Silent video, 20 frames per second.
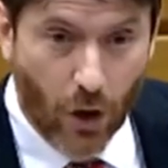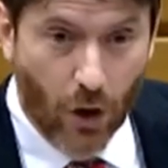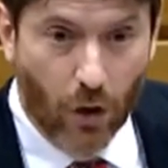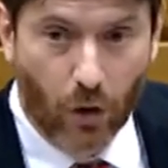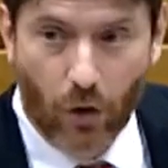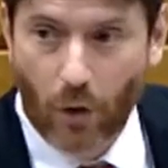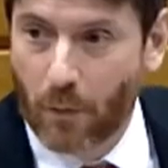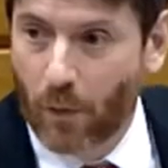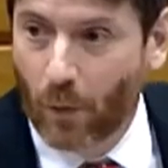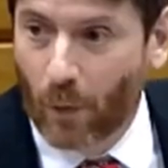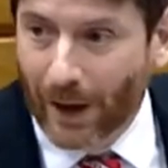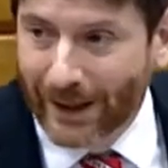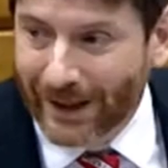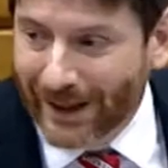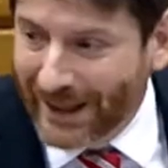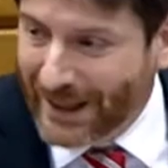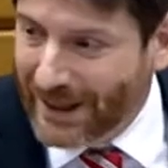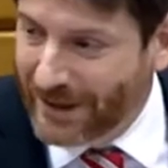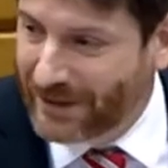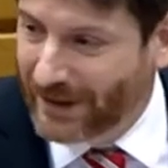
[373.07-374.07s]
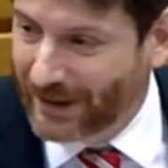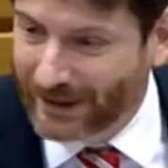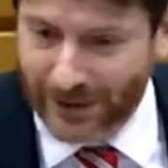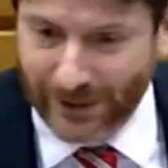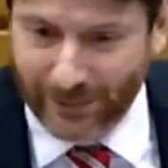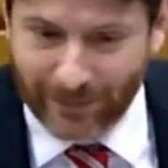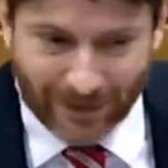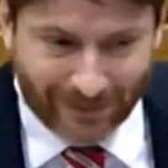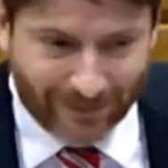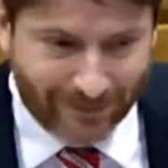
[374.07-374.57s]
Como cualquier
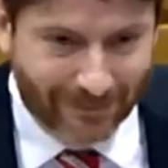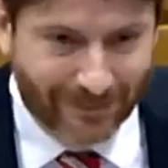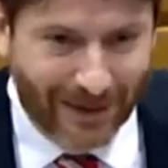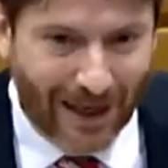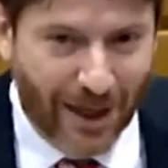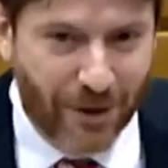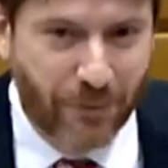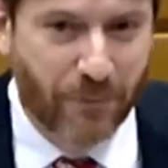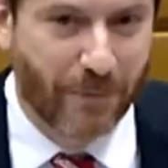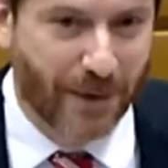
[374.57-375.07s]
iniciativa, hay un